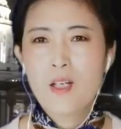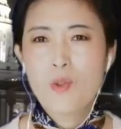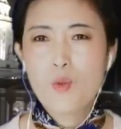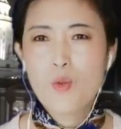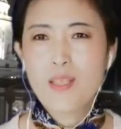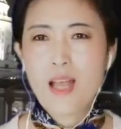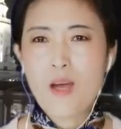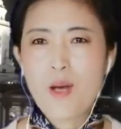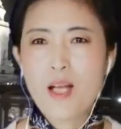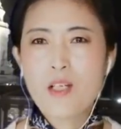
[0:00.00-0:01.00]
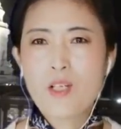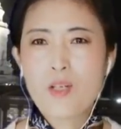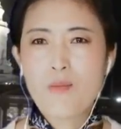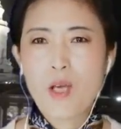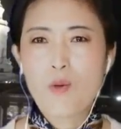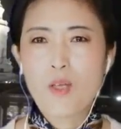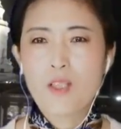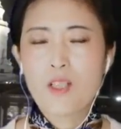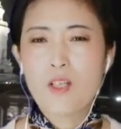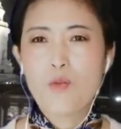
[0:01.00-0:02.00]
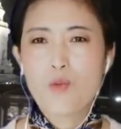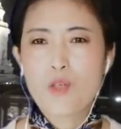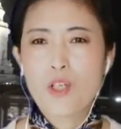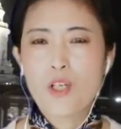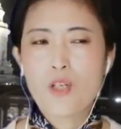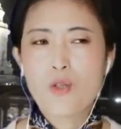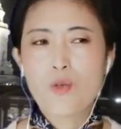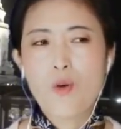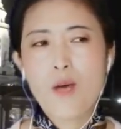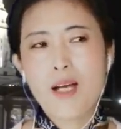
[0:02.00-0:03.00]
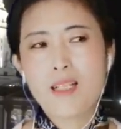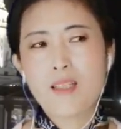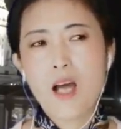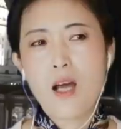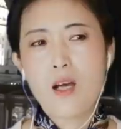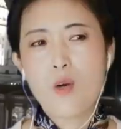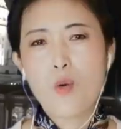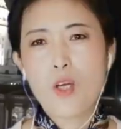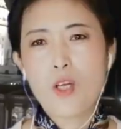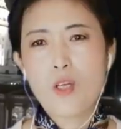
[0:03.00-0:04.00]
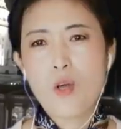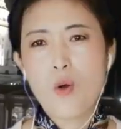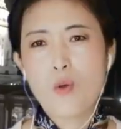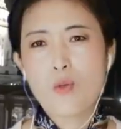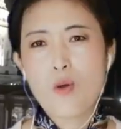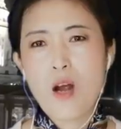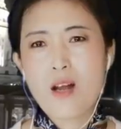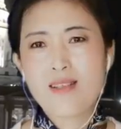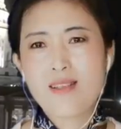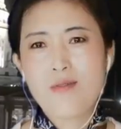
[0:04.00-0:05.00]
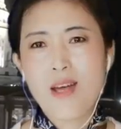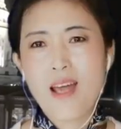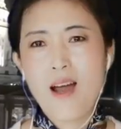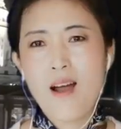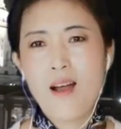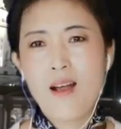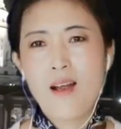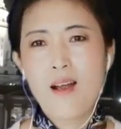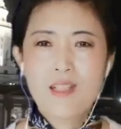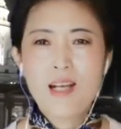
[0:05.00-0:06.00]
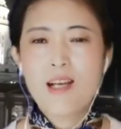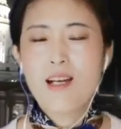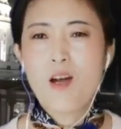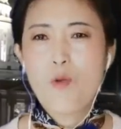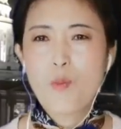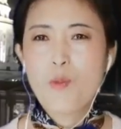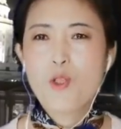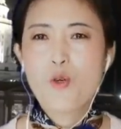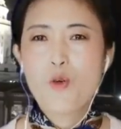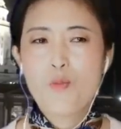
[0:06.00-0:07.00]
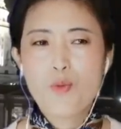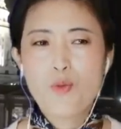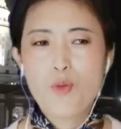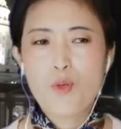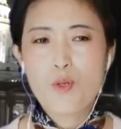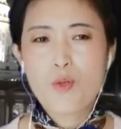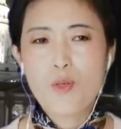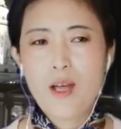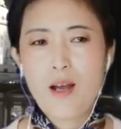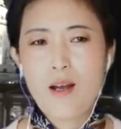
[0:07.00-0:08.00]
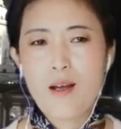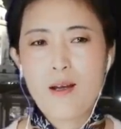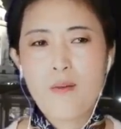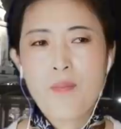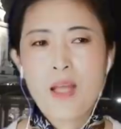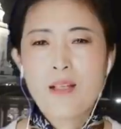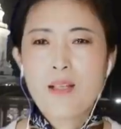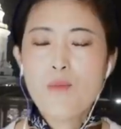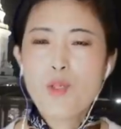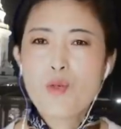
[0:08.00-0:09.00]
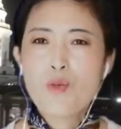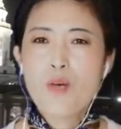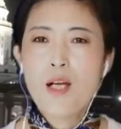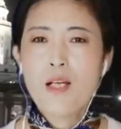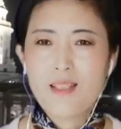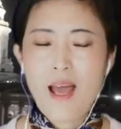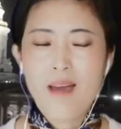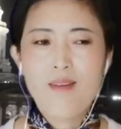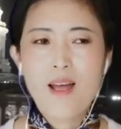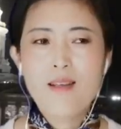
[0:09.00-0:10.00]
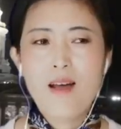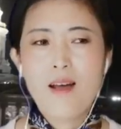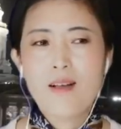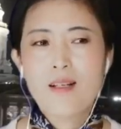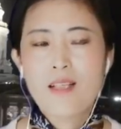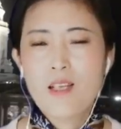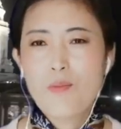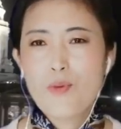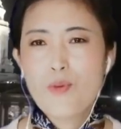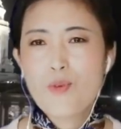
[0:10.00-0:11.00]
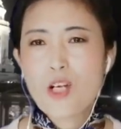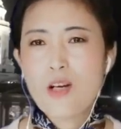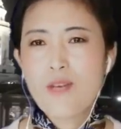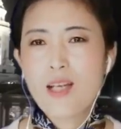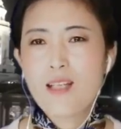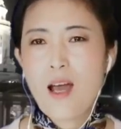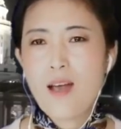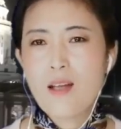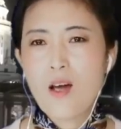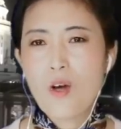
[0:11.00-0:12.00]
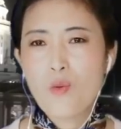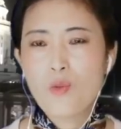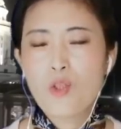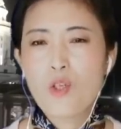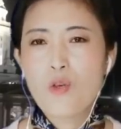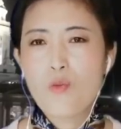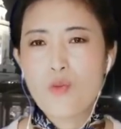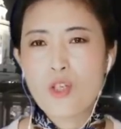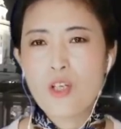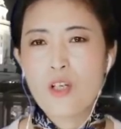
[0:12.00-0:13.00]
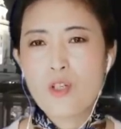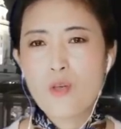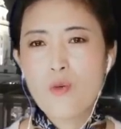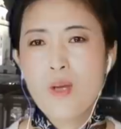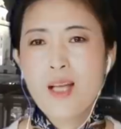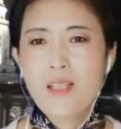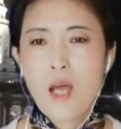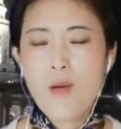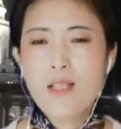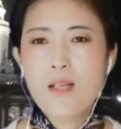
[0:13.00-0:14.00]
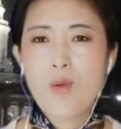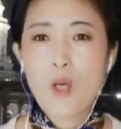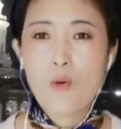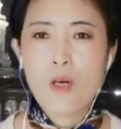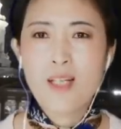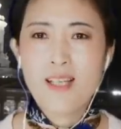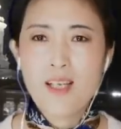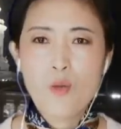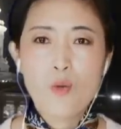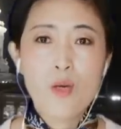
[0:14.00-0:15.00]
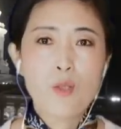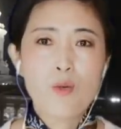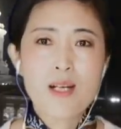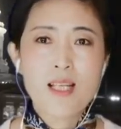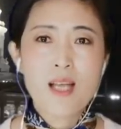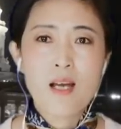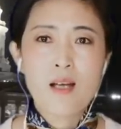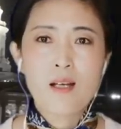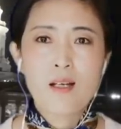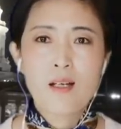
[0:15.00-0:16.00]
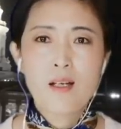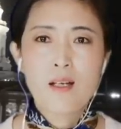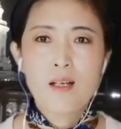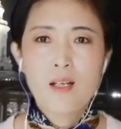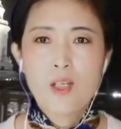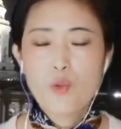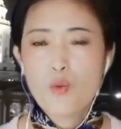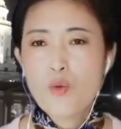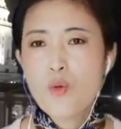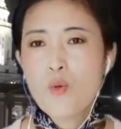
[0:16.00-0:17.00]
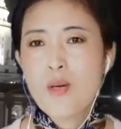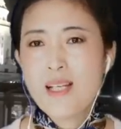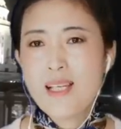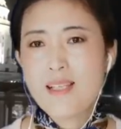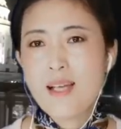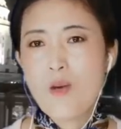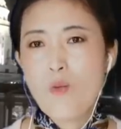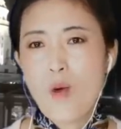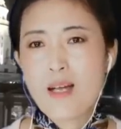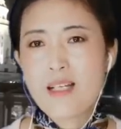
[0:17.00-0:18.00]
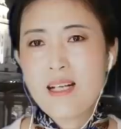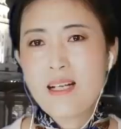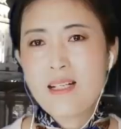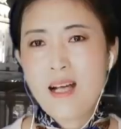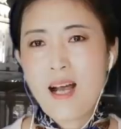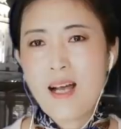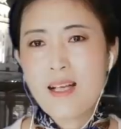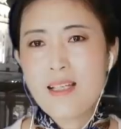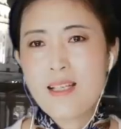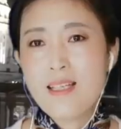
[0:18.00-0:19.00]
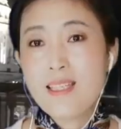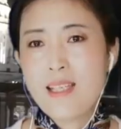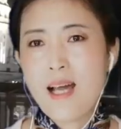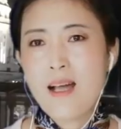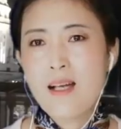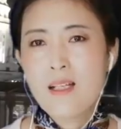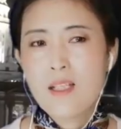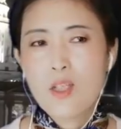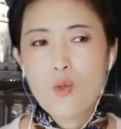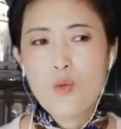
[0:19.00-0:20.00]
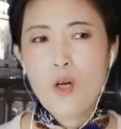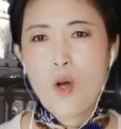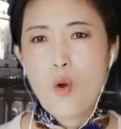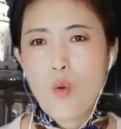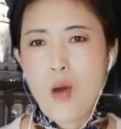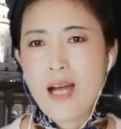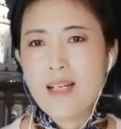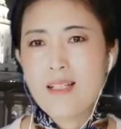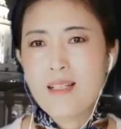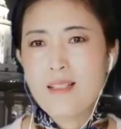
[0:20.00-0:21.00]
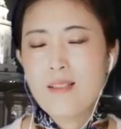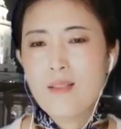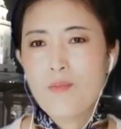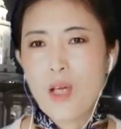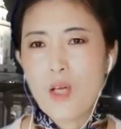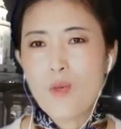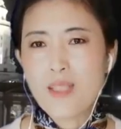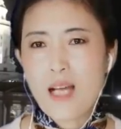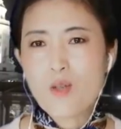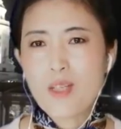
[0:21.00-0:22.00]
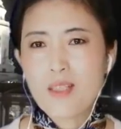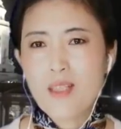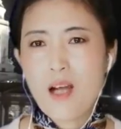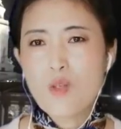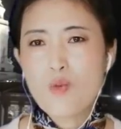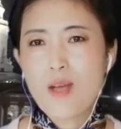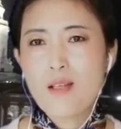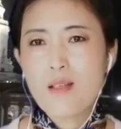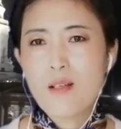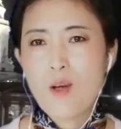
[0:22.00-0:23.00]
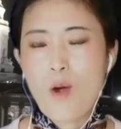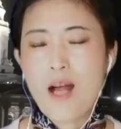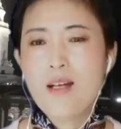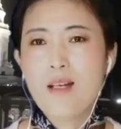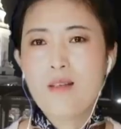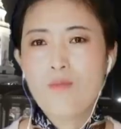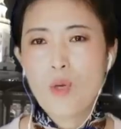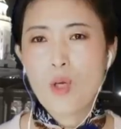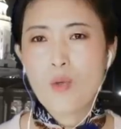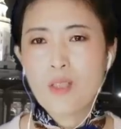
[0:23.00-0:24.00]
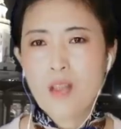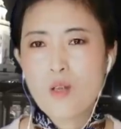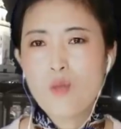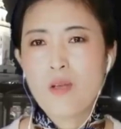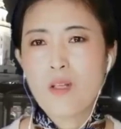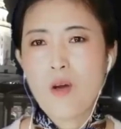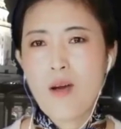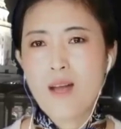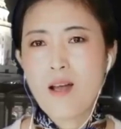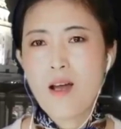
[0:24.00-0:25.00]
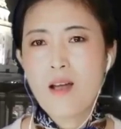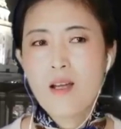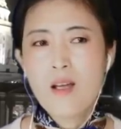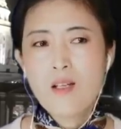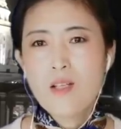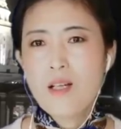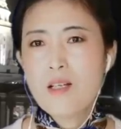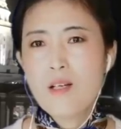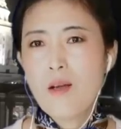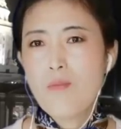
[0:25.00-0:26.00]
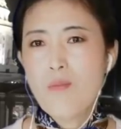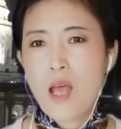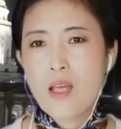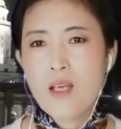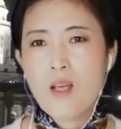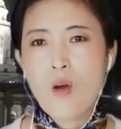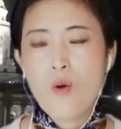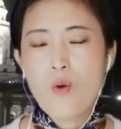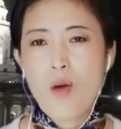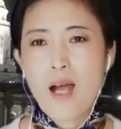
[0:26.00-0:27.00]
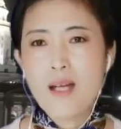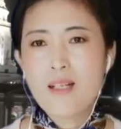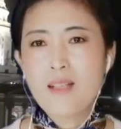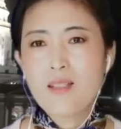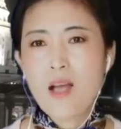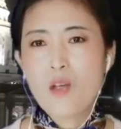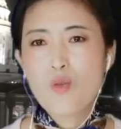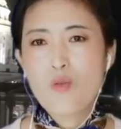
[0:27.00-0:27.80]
如果台湾是美国的第五十一个州的话，它会有多少席位啊？这个呢，我们就不去说它了哈。咱们就说台湾哈，你不用成为它的第五十一个州。台湾在美国也有很多人呢。如果你在网上查一下，你说华人美国大选当选，华人美国当选的话呢，真的是没有华人当